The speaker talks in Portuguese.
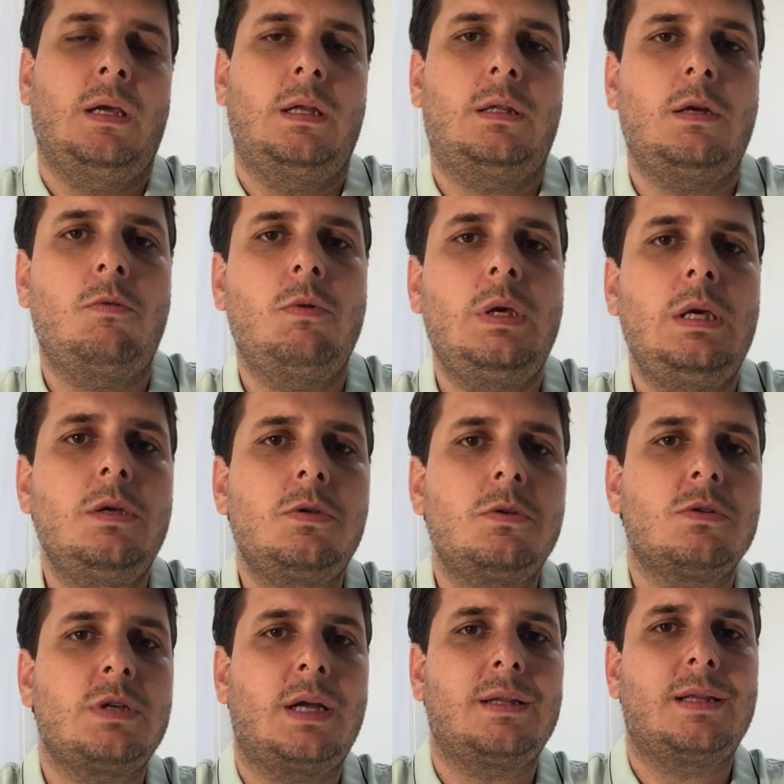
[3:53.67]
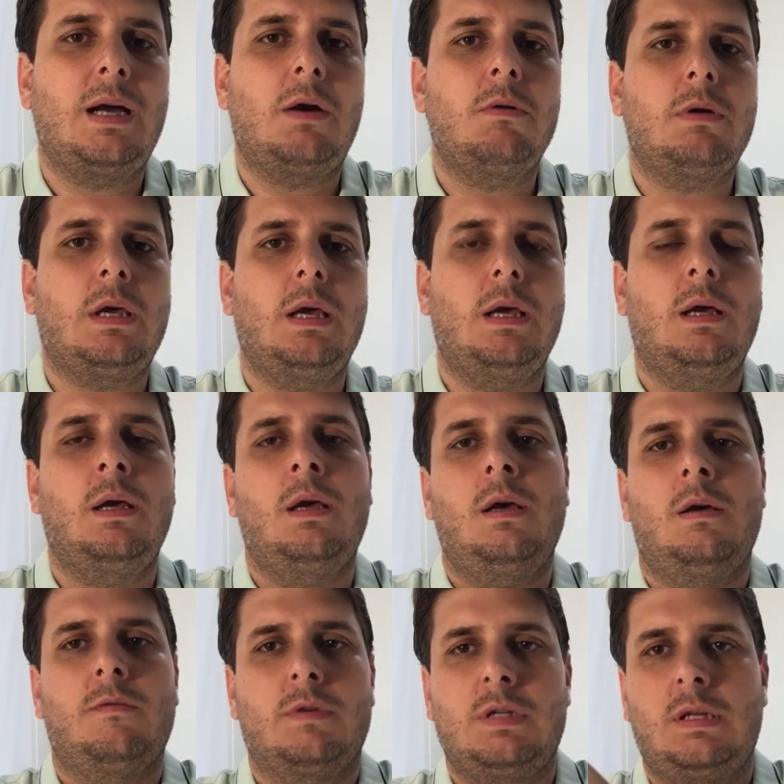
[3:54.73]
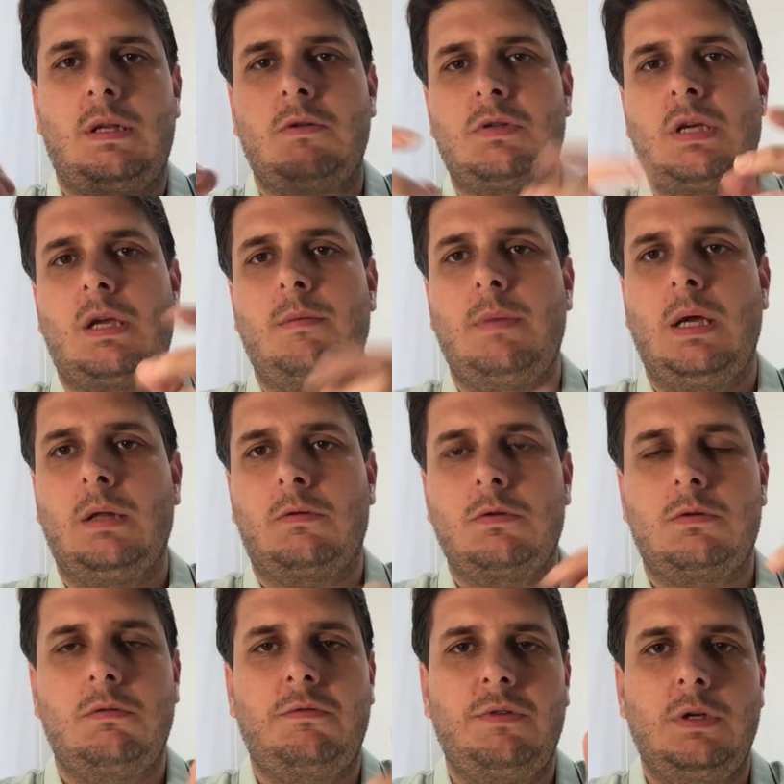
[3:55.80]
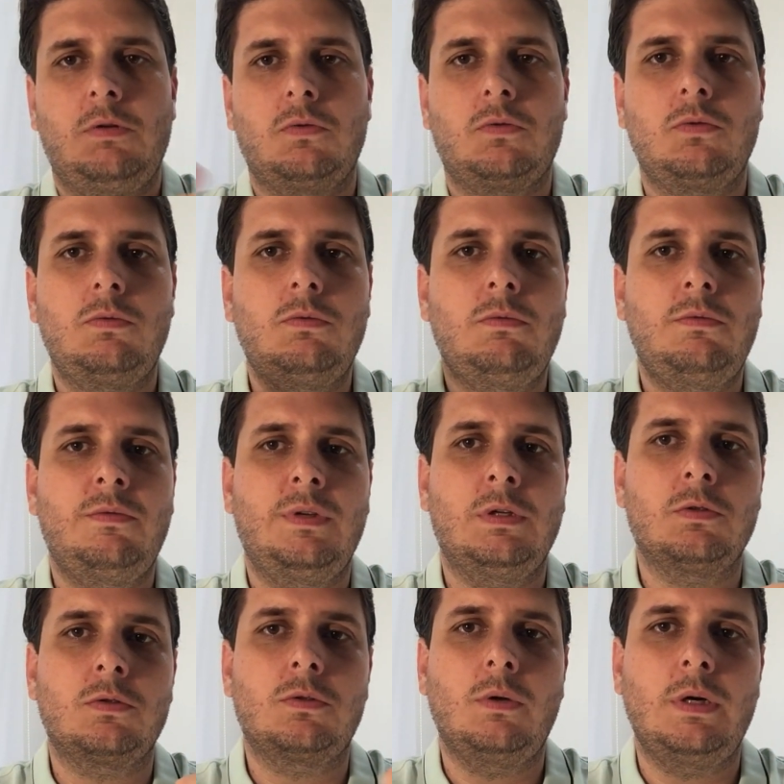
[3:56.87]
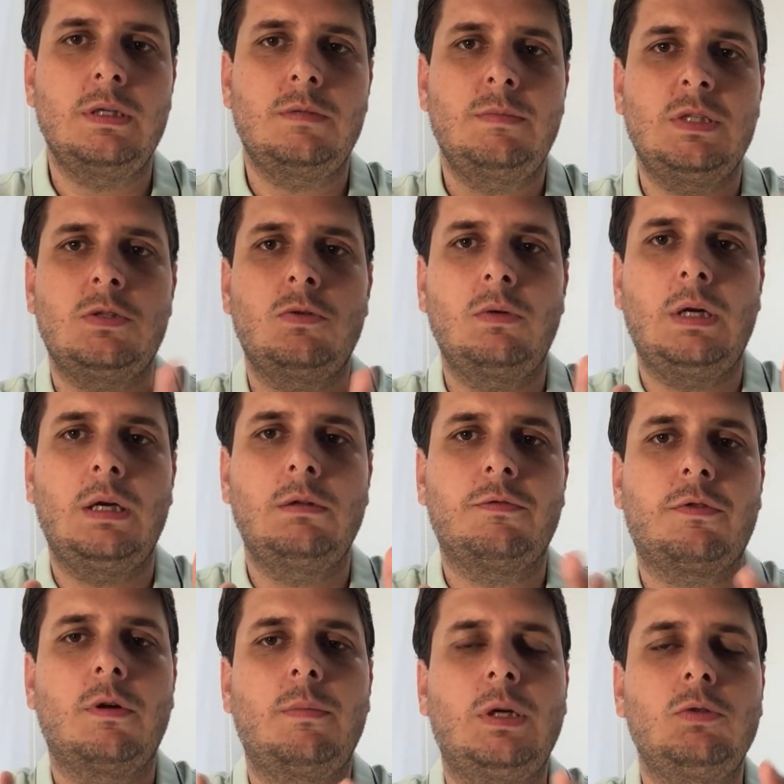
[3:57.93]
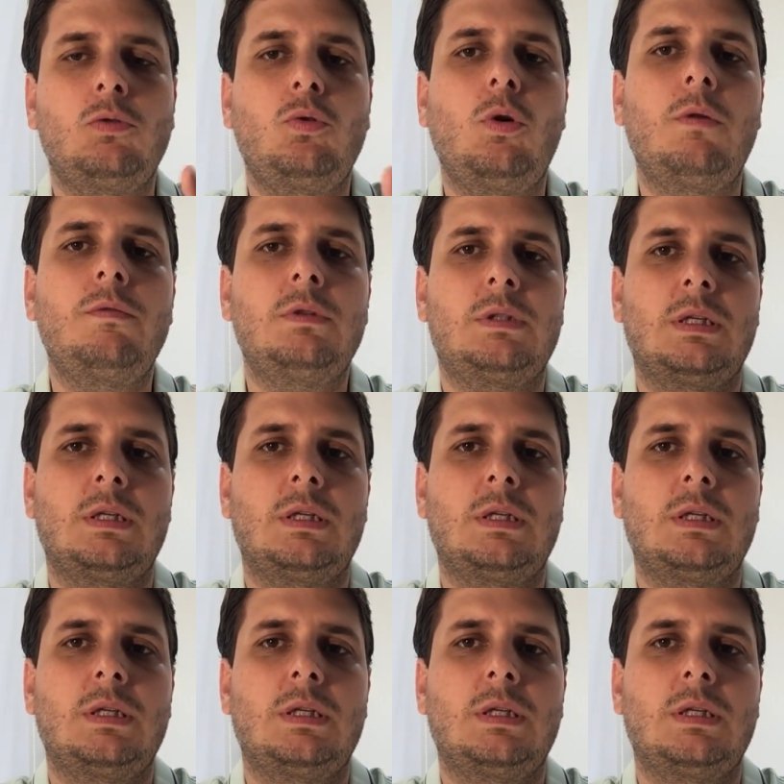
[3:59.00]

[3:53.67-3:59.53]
Então isso já dá o quê? Você tem os segmentos de um vírus 1, vírus 2, misturando, formando um novo